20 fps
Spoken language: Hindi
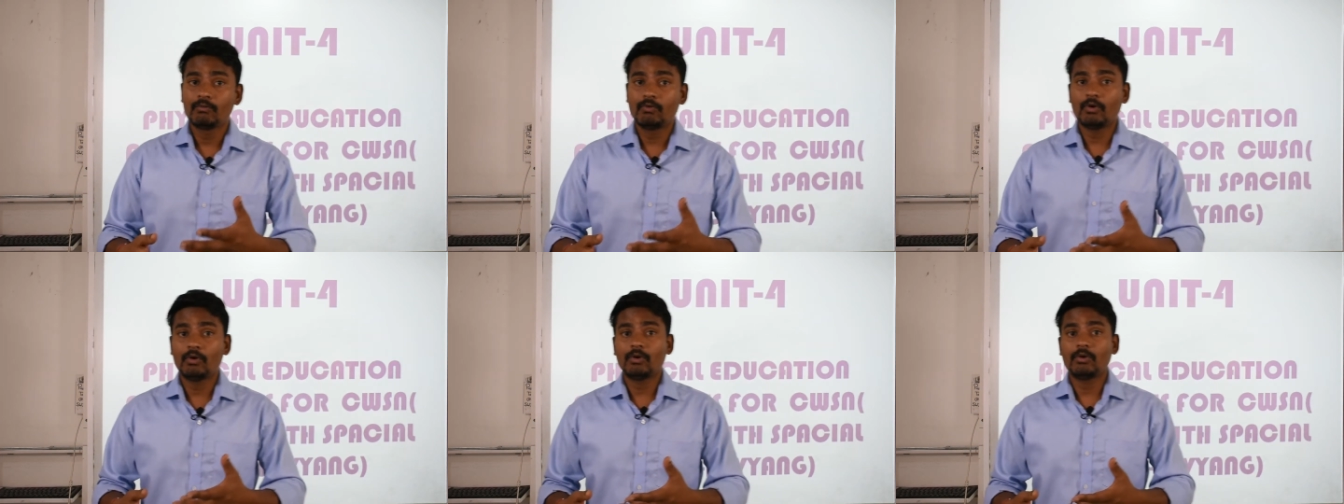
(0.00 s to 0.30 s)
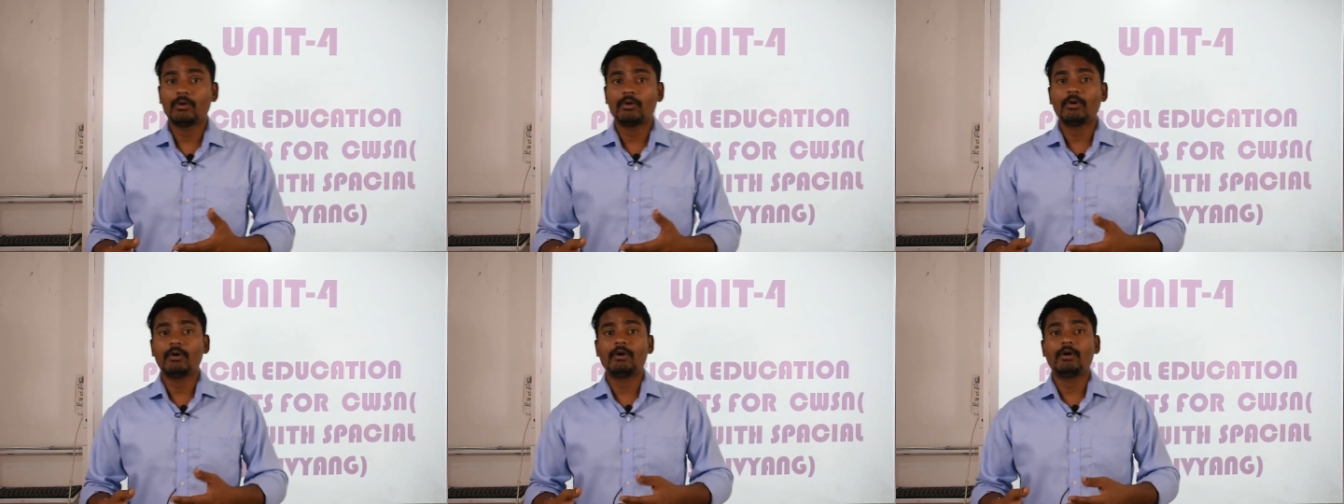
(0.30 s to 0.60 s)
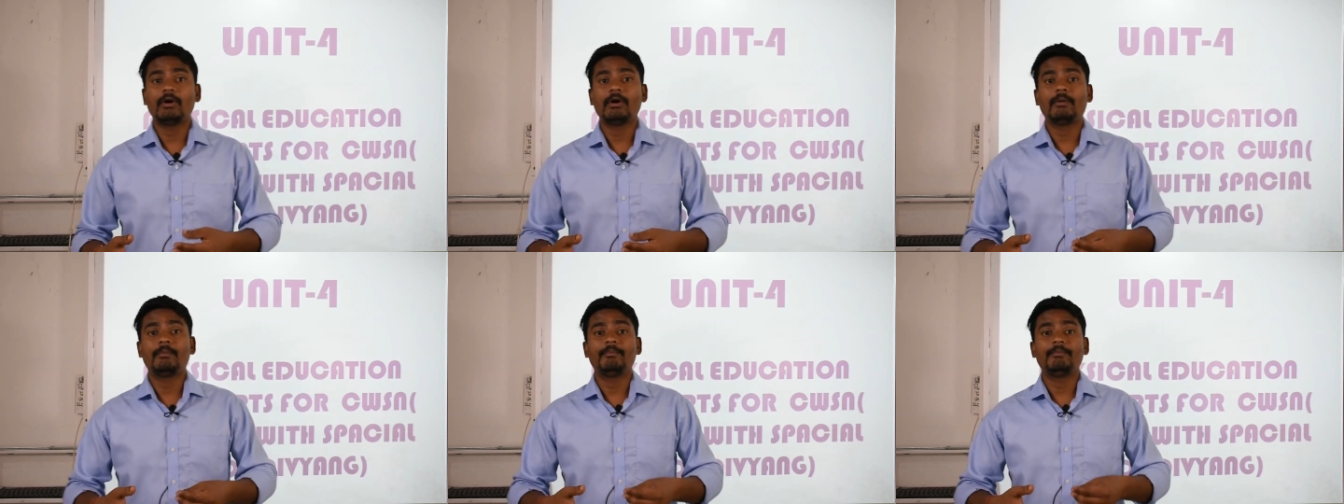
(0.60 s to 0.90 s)

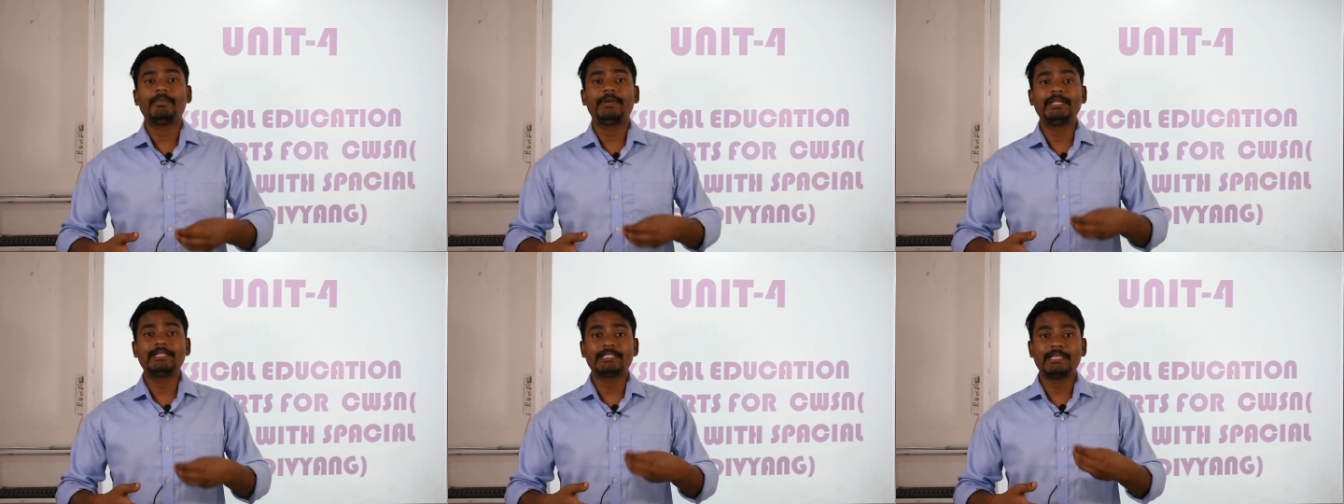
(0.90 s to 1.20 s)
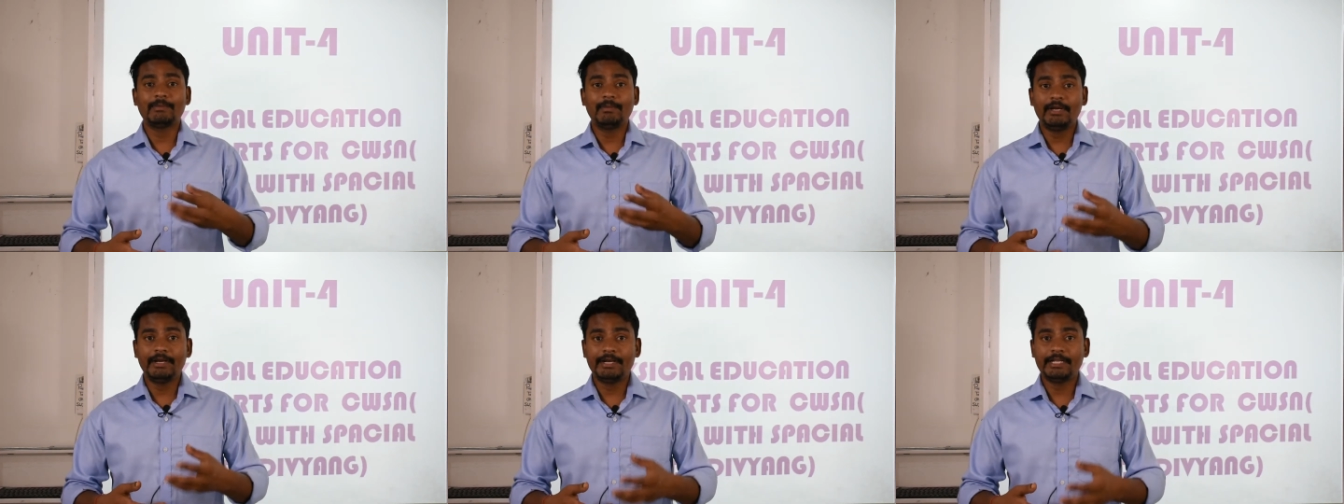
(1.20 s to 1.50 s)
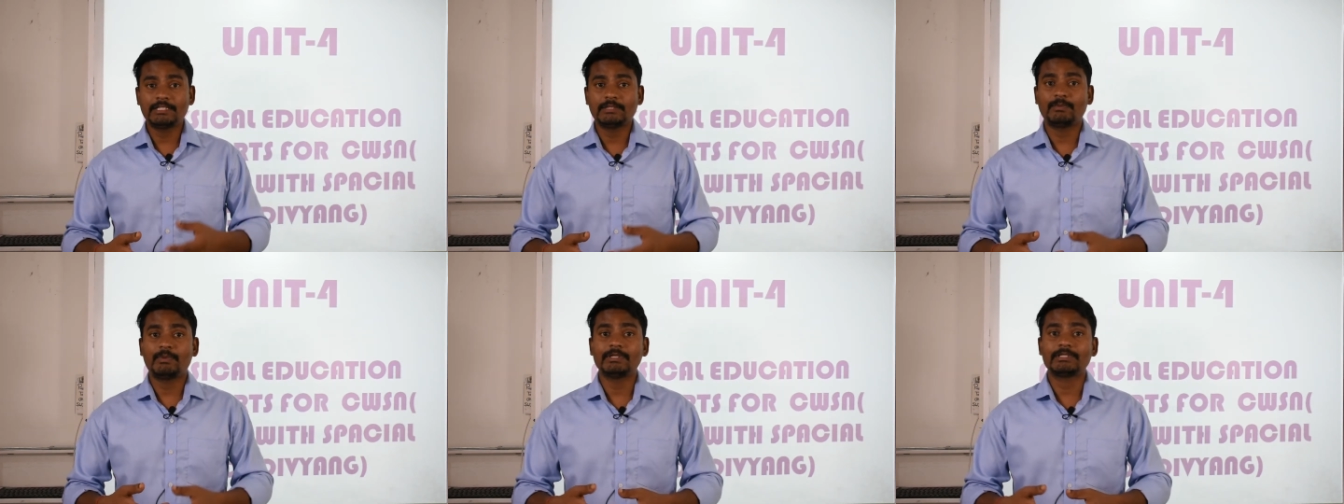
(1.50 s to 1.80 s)
वो
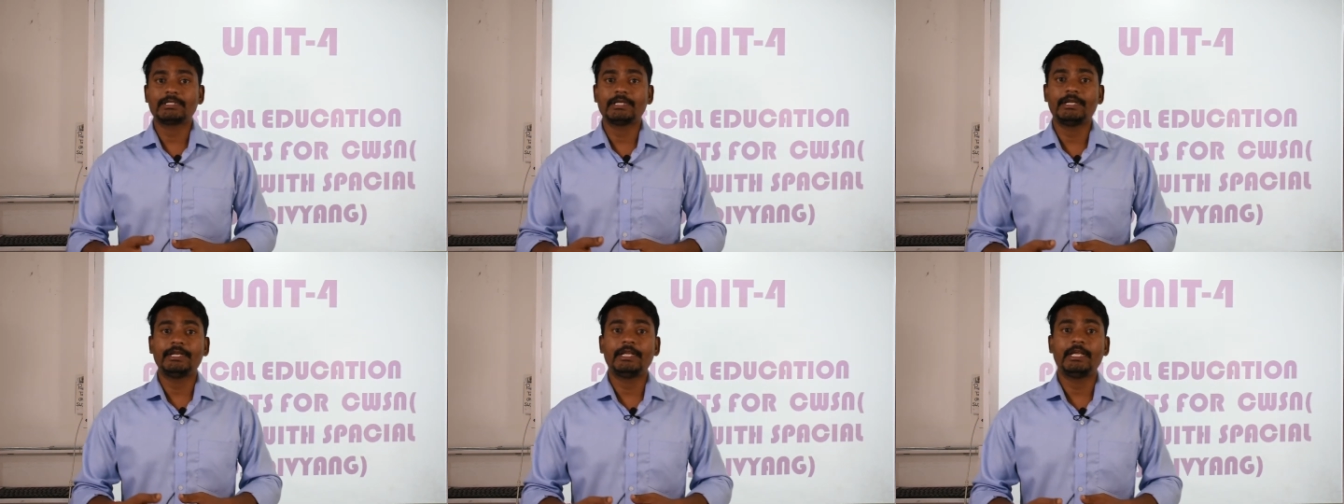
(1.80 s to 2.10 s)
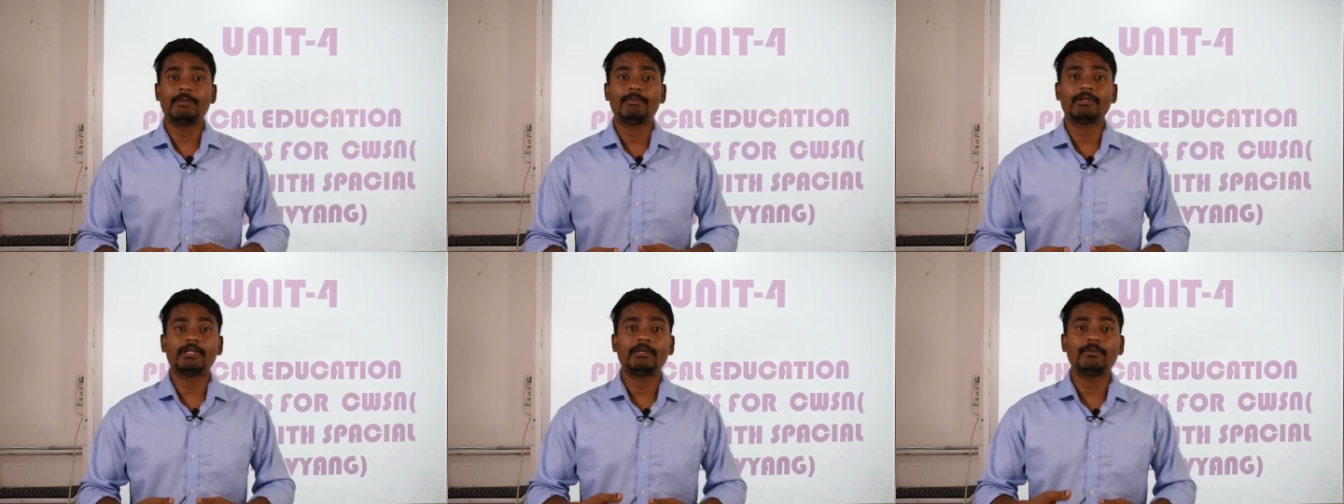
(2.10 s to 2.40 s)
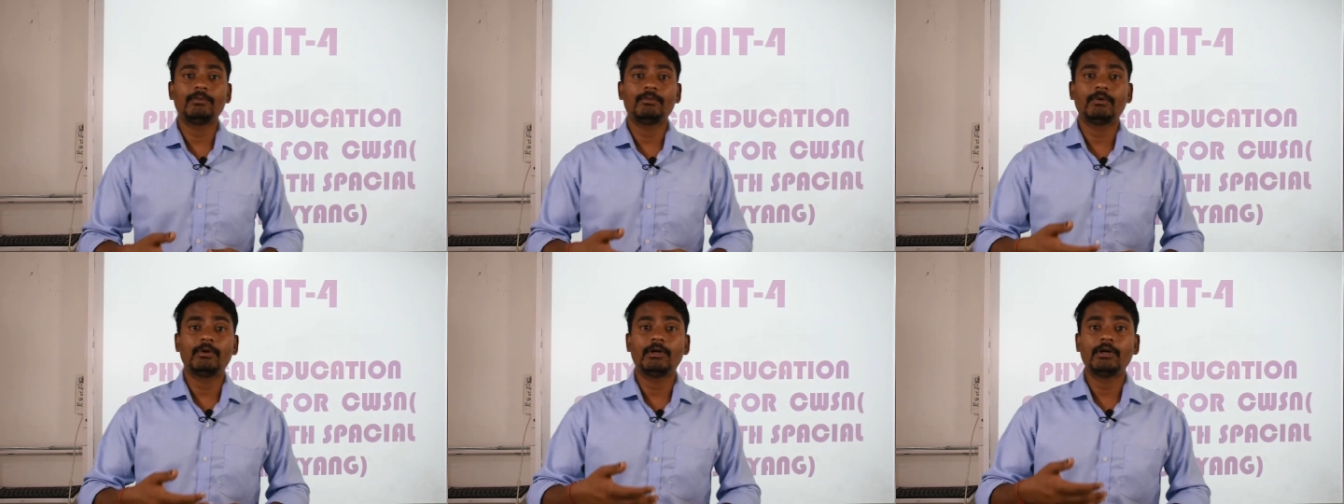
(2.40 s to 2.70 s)
डिसेबिलिटीज़ पर्सन है
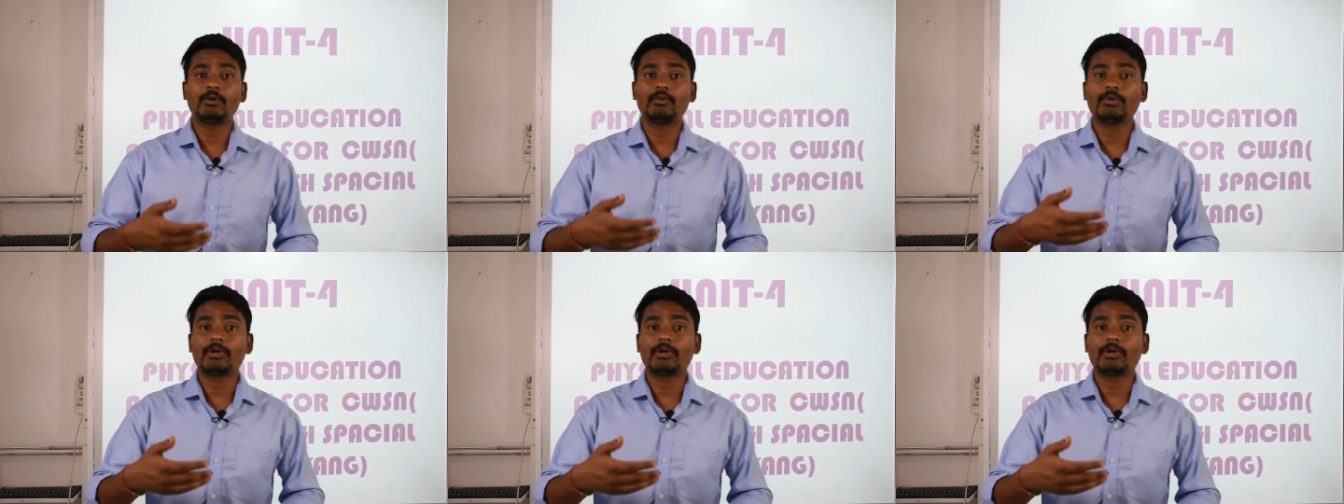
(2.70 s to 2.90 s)
मतलब आ,